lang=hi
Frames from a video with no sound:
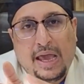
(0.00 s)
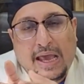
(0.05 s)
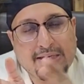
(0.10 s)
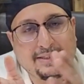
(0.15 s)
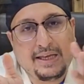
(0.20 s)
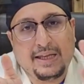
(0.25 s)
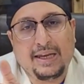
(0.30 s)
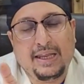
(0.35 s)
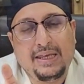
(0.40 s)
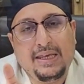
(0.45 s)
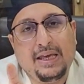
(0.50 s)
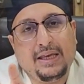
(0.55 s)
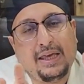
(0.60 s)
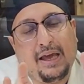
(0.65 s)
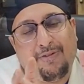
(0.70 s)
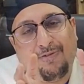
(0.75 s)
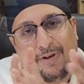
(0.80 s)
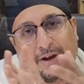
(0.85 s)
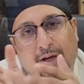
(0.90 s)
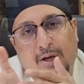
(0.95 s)
ऐसा नहीं है
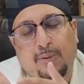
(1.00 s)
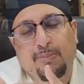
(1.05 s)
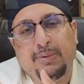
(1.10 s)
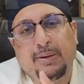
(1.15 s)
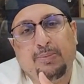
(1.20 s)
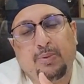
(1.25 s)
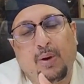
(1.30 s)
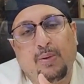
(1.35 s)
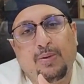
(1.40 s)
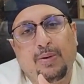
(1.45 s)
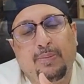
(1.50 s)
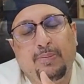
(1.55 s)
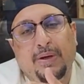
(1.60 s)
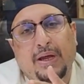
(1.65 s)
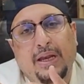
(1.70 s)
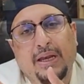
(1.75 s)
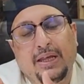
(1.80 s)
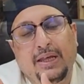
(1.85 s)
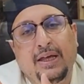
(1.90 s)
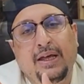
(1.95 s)
कि आप फ्रेंडलम की प्रॉब्लम
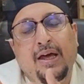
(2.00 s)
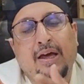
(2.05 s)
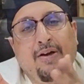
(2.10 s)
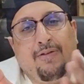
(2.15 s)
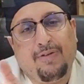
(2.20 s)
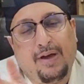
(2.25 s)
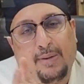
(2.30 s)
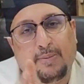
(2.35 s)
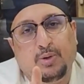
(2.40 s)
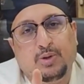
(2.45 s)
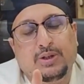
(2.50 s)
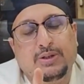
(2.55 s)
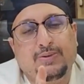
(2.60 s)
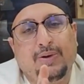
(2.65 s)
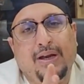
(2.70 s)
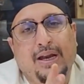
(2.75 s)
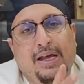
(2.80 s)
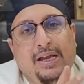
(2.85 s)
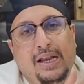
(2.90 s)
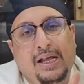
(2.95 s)
के लिए फाइमोसिस
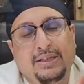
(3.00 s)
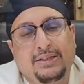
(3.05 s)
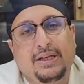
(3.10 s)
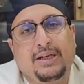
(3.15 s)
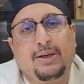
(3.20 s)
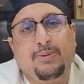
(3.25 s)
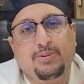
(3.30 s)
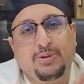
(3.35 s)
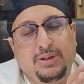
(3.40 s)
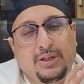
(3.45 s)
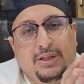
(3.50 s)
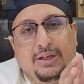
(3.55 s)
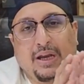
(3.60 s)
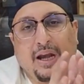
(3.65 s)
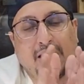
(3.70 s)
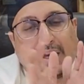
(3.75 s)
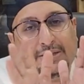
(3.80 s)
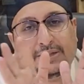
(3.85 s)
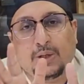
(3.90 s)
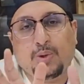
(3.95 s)
वाला इलाज सरकम
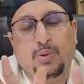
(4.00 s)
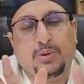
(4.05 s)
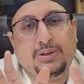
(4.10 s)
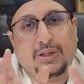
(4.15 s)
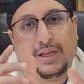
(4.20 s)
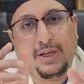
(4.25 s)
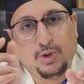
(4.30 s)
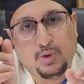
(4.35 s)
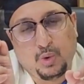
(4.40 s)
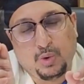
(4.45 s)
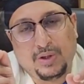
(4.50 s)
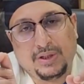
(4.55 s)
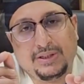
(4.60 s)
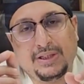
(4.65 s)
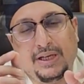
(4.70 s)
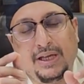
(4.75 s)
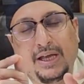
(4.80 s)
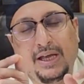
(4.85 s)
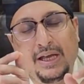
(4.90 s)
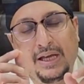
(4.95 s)
करा लें ज़रूरत नहीं छोटे
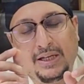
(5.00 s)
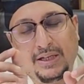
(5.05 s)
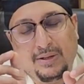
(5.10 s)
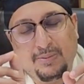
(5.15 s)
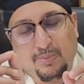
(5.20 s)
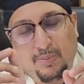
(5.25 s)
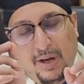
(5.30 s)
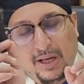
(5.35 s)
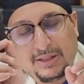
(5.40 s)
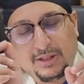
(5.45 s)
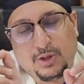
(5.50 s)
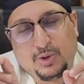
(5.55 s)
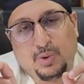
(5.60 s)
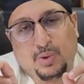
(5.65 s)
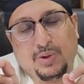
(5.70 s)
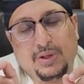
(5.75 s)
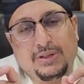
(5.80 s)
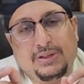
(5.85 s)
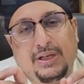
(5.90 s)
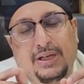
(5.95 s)
से मात्र
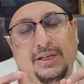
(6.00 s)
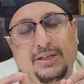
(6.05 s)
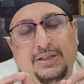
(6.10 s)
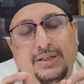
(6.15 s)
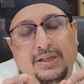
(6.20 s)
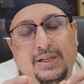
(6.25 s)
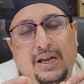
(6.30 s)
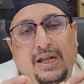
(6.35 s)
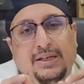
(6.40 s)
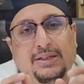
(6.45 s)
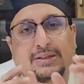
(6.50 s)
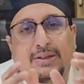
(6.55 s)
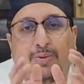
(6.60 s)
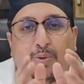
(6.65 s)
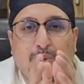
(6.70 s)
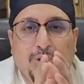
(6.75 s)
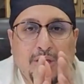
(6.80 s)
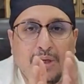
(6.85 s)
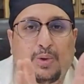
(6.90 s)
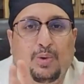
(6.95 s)
छोटे से इलाज से
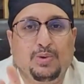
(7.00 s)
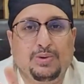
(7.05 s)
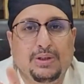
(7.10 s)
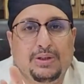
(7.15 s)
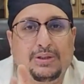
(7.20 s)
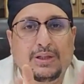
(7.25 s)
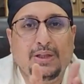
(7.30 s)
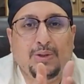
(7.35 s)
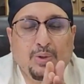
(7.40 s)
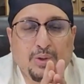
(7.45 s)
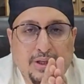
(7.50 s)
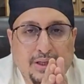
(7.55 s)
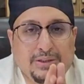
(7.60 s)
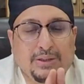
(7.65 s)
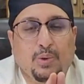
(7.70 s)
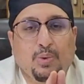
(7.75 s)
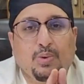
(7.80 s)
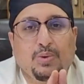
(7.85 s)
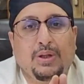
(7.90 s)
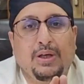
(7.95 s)
वो ठीक हो सकता है तो ये
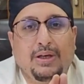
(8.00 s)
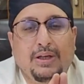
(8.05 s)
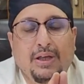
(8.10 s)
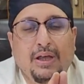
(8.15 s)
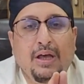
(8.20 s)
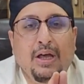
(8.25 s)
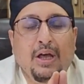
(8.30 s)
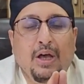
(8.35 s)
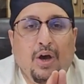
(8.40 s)
ज़रूर देखें